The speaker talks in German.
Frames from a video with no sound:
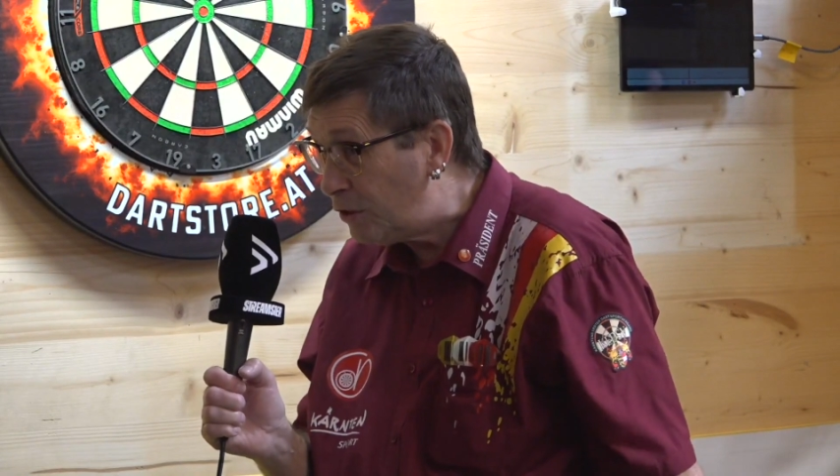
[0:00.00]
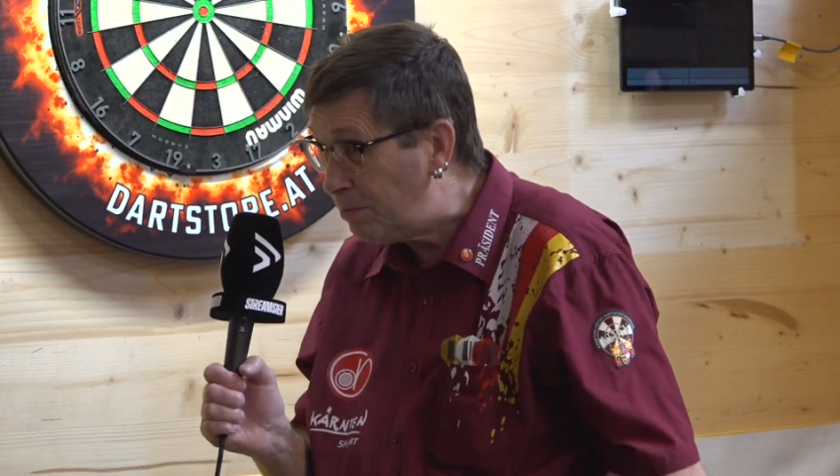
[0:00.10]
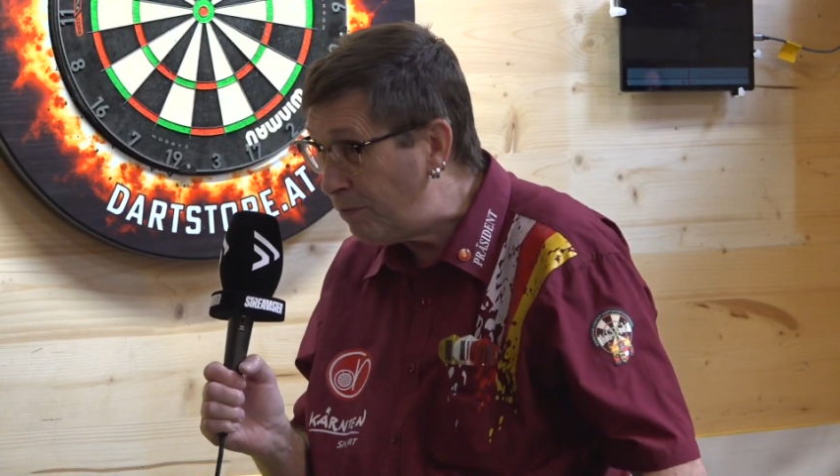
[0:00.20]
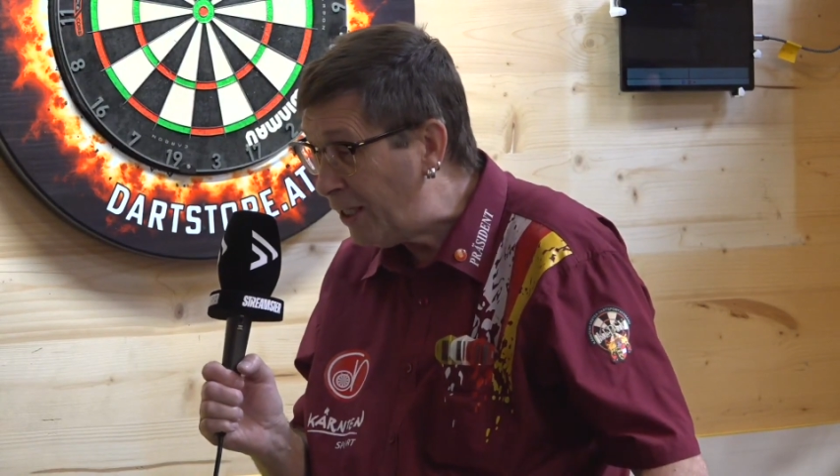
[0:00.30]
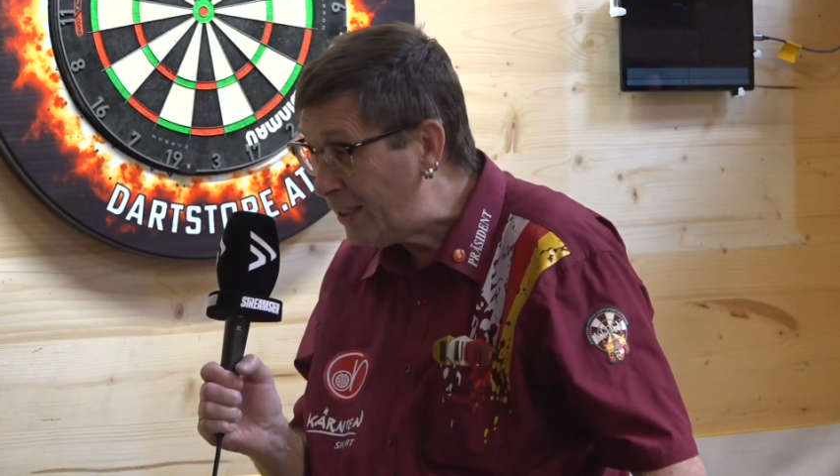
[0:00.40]
dass
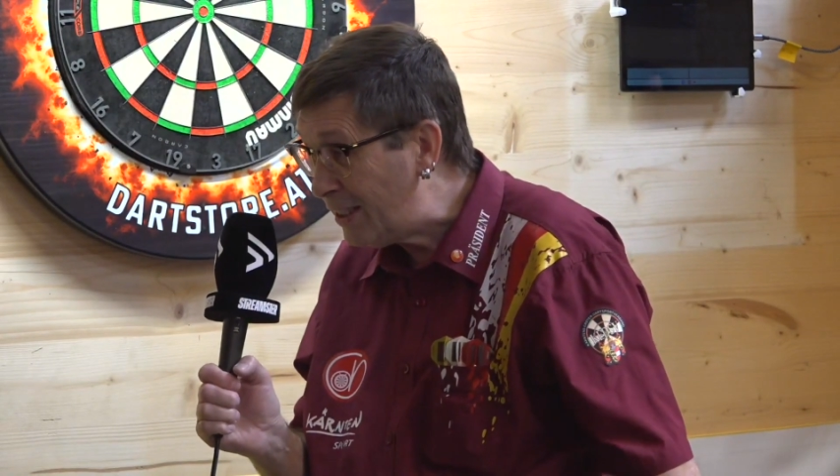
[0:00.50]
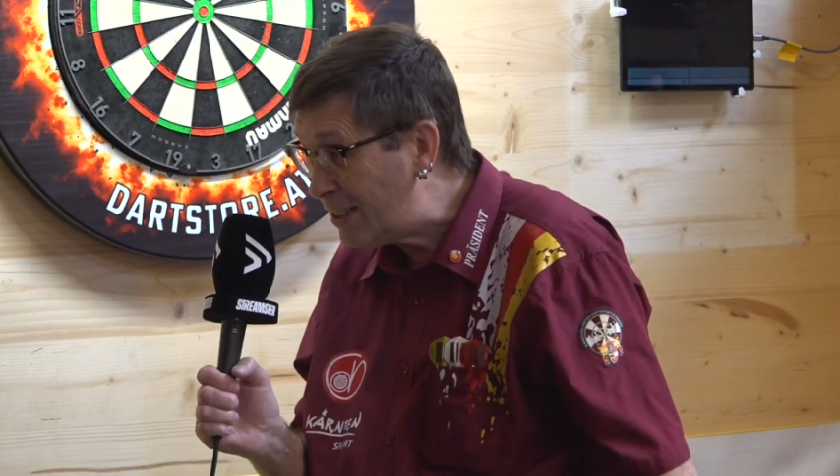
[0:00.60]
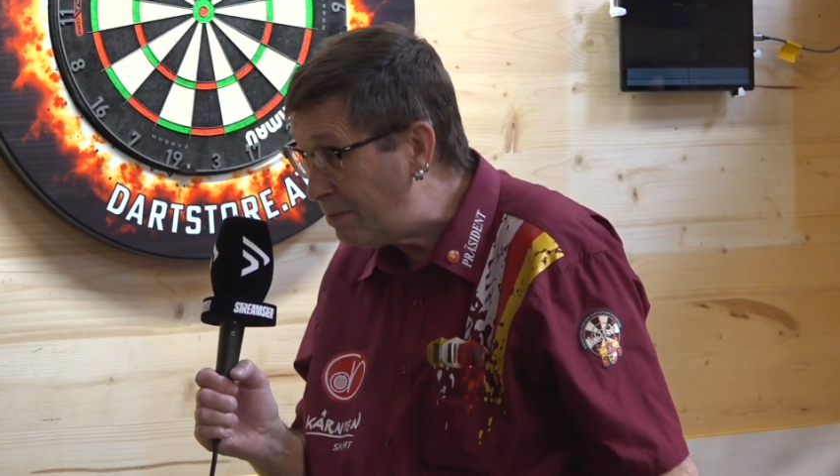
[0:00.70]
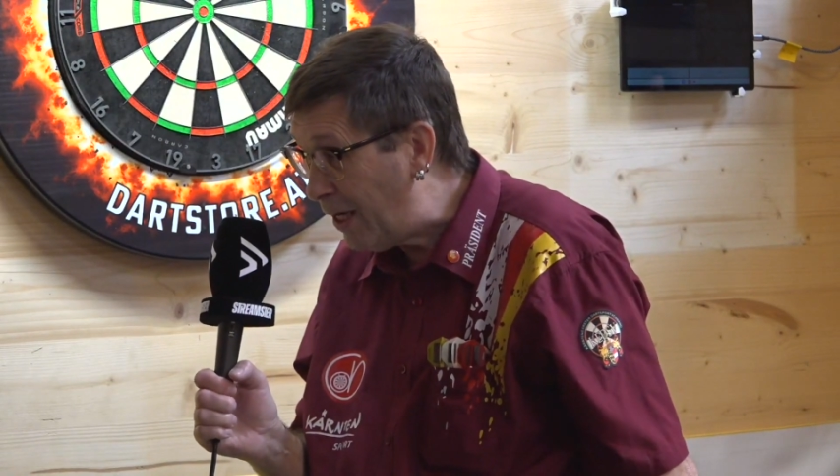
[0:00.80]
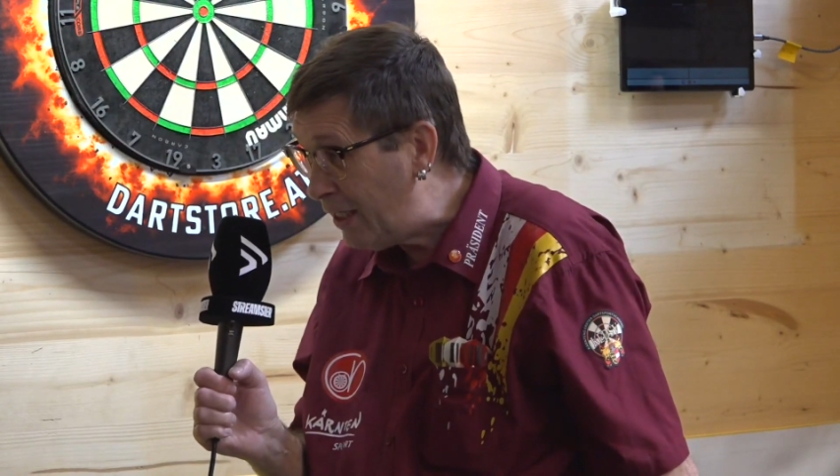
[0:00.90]
wir vielleicht in
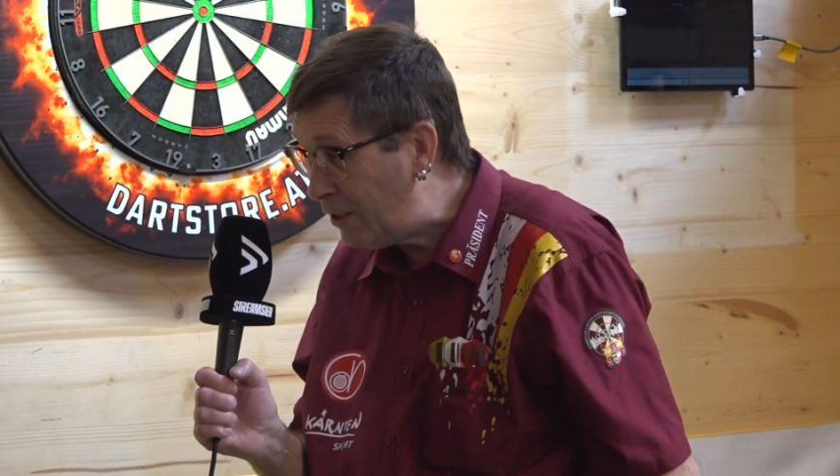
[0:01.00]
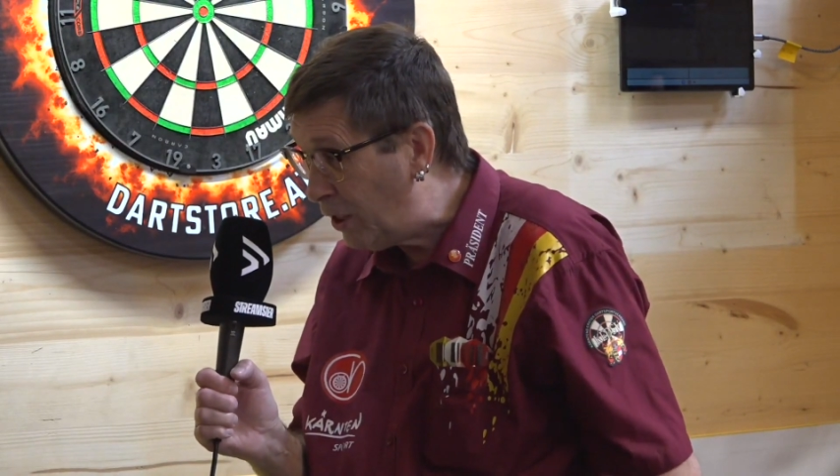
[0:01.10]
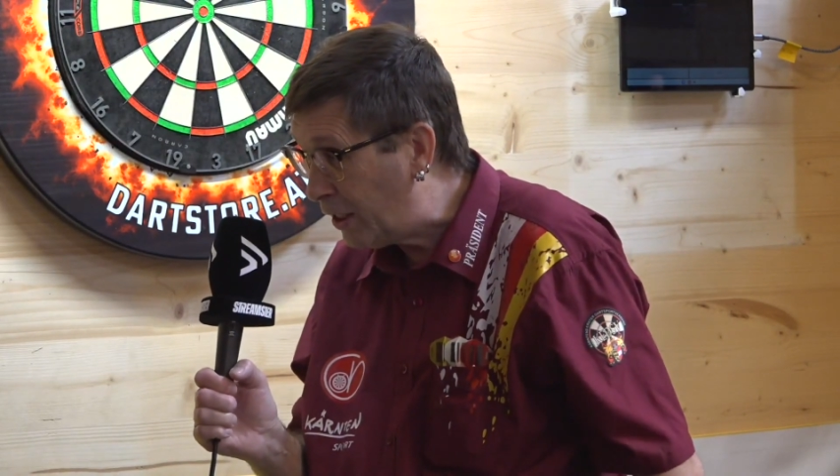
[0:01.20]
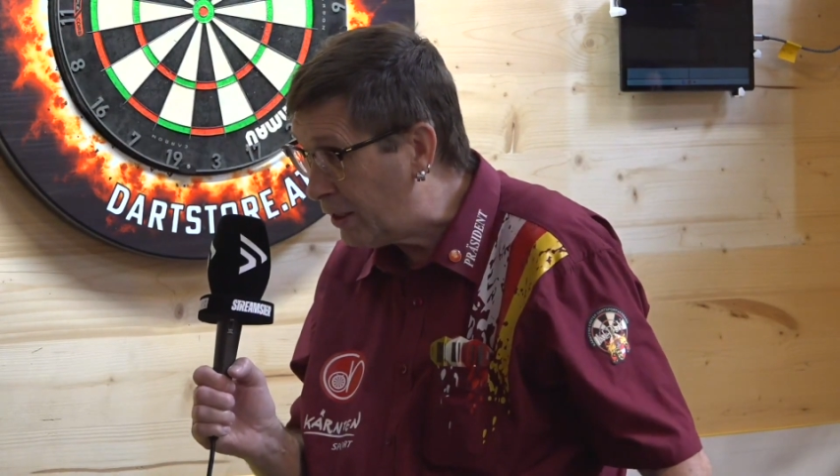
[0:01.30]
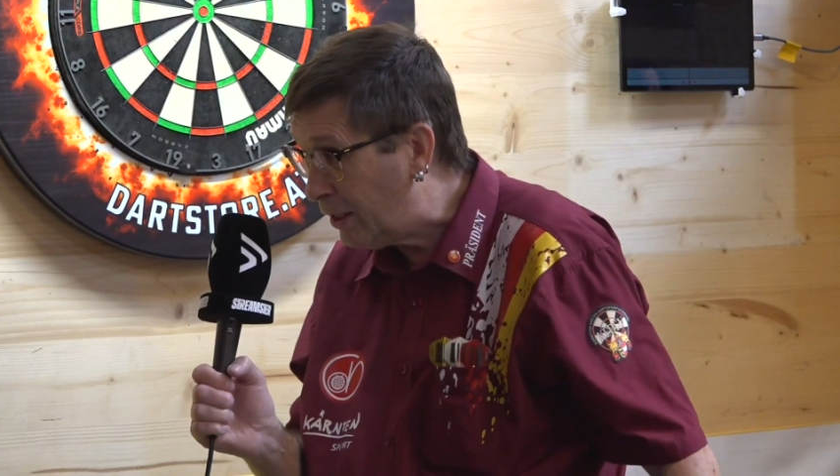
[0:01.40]
zwei
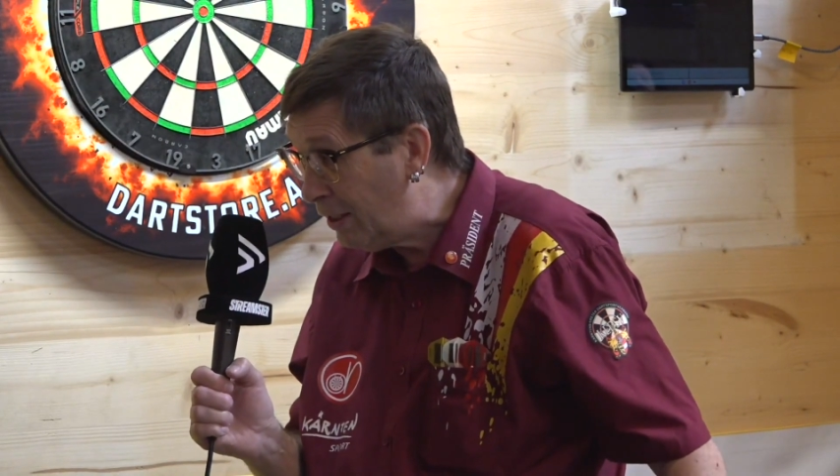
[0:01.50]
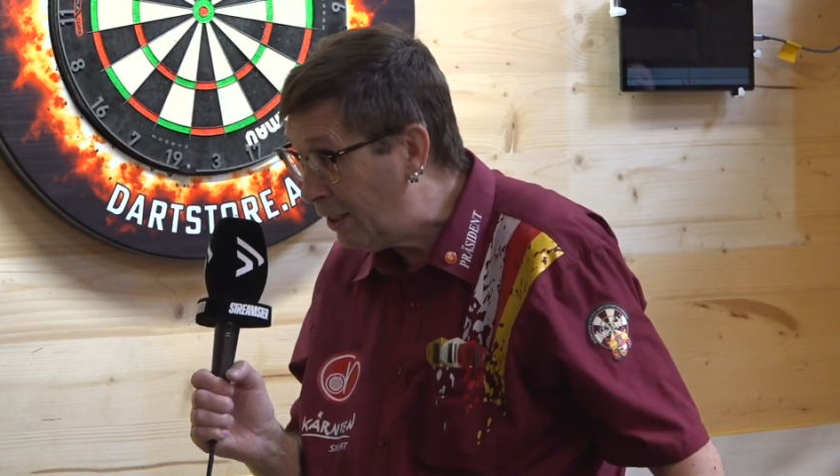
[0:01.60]
Jahren